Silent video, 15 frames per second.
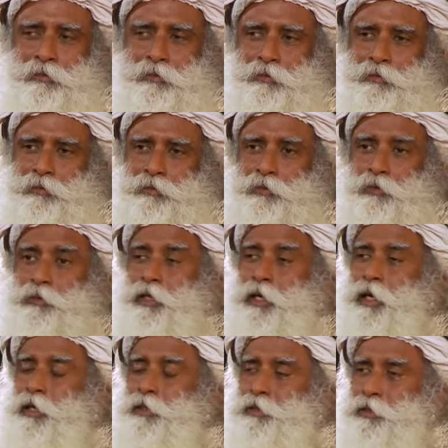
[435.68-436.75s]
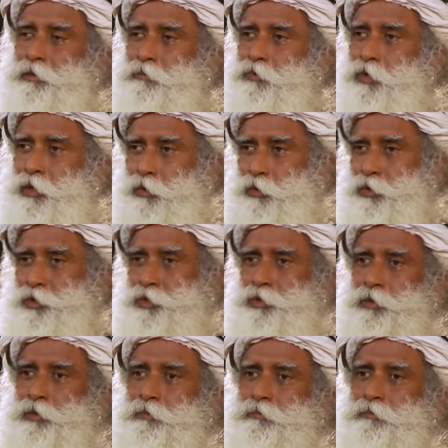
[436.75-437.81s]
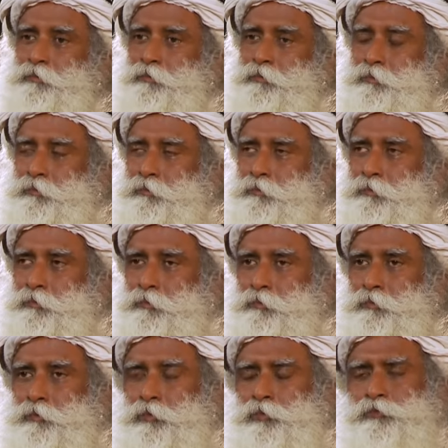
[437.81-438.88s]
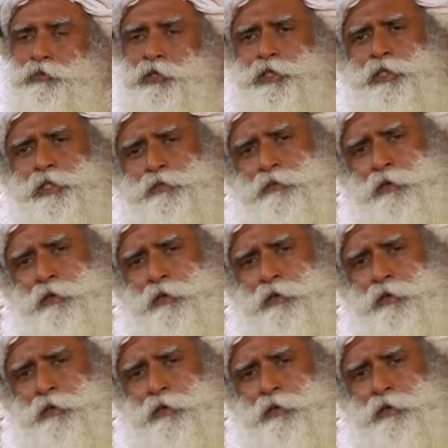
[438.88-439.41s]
Also stellten sie ihm eine Frage. Was ist weiter